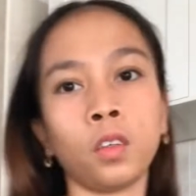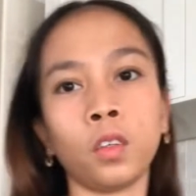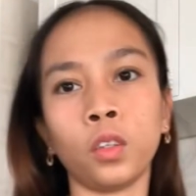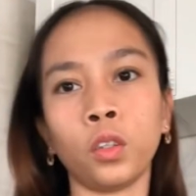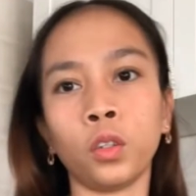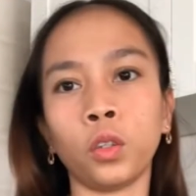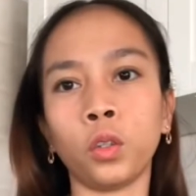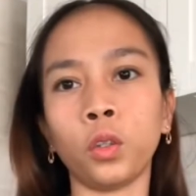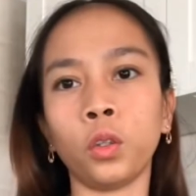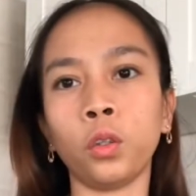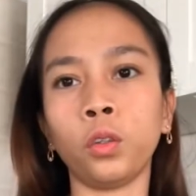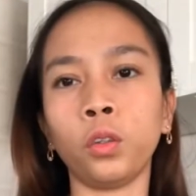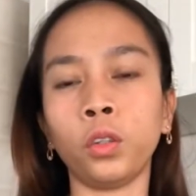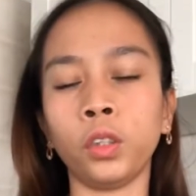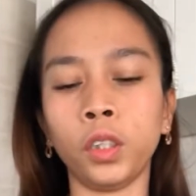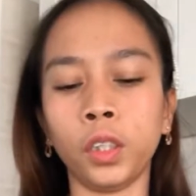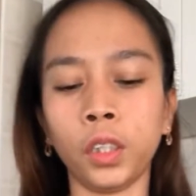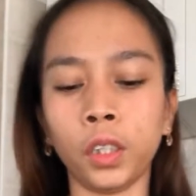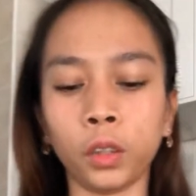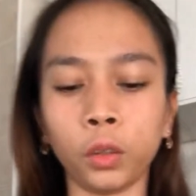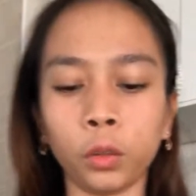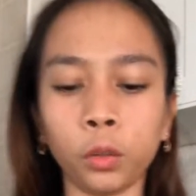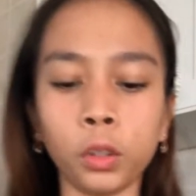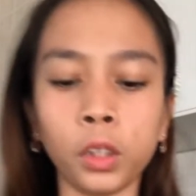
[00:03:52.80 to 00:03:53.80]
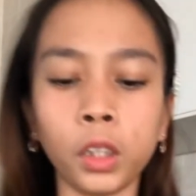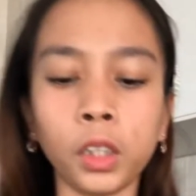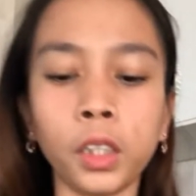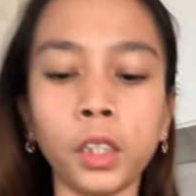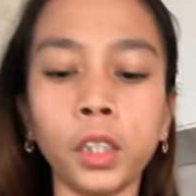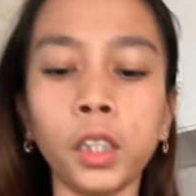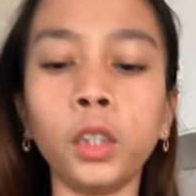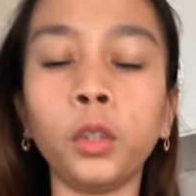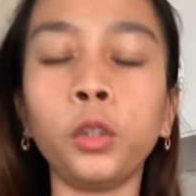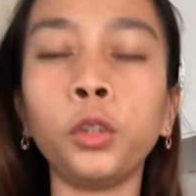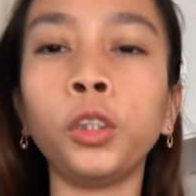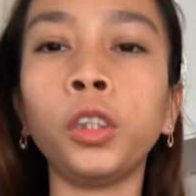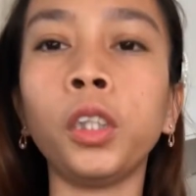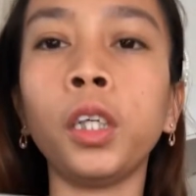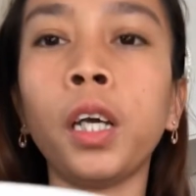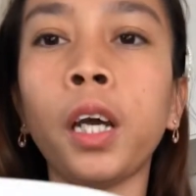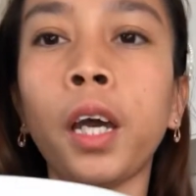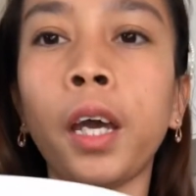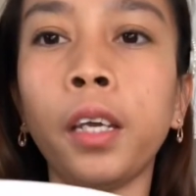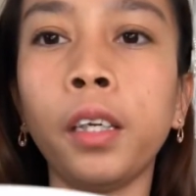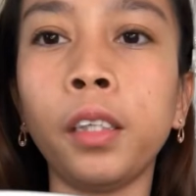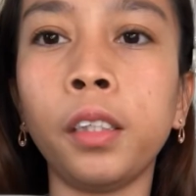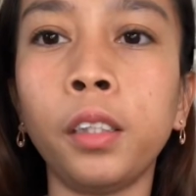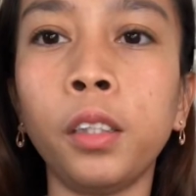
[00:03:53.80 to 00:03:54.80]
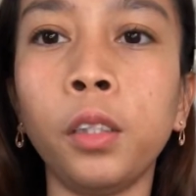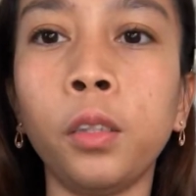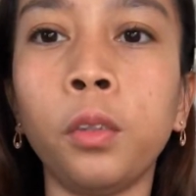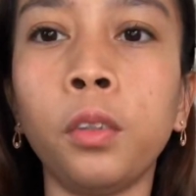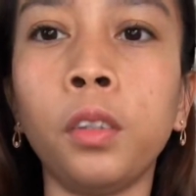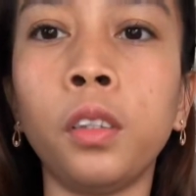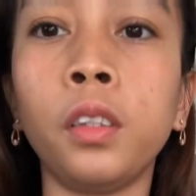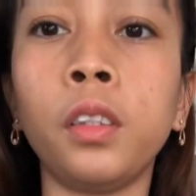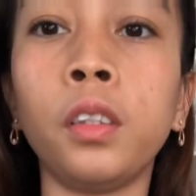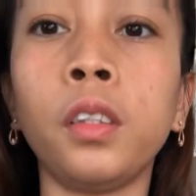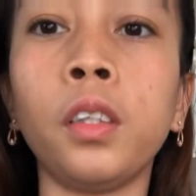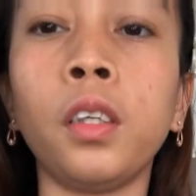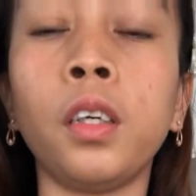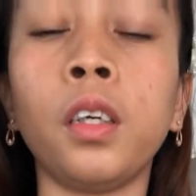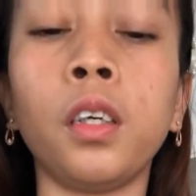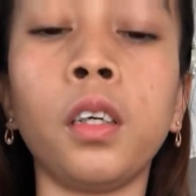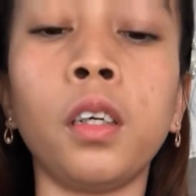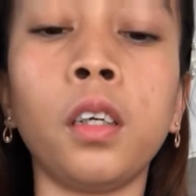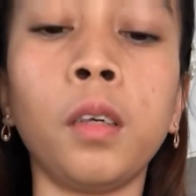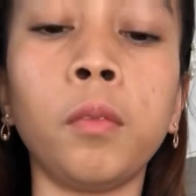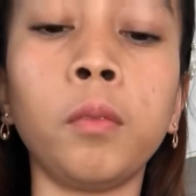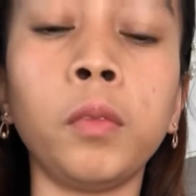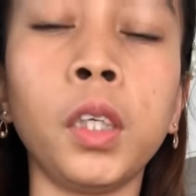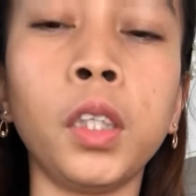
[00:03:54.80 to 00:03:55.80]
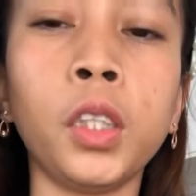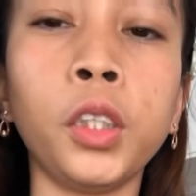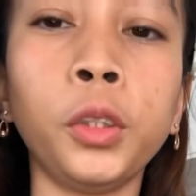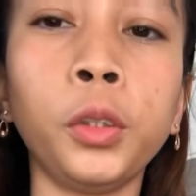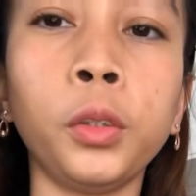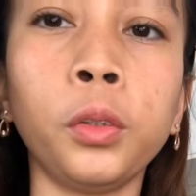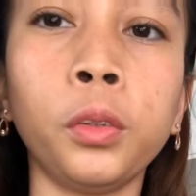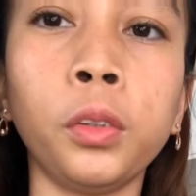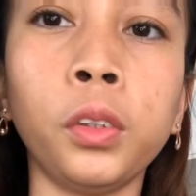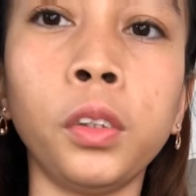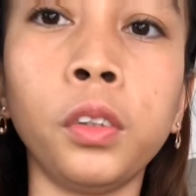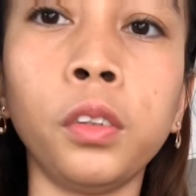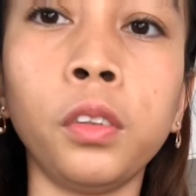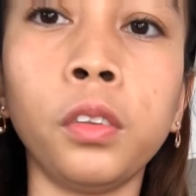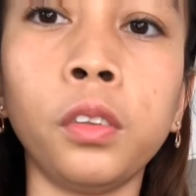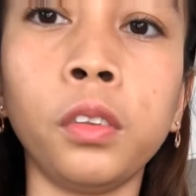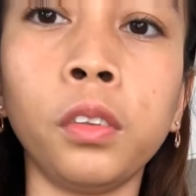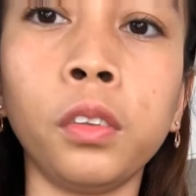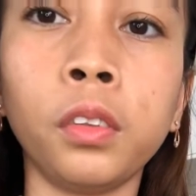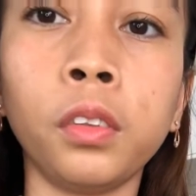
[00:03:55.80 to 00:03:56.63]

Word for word: so ito, ito siya guys, yun eh. I'm gonna show you.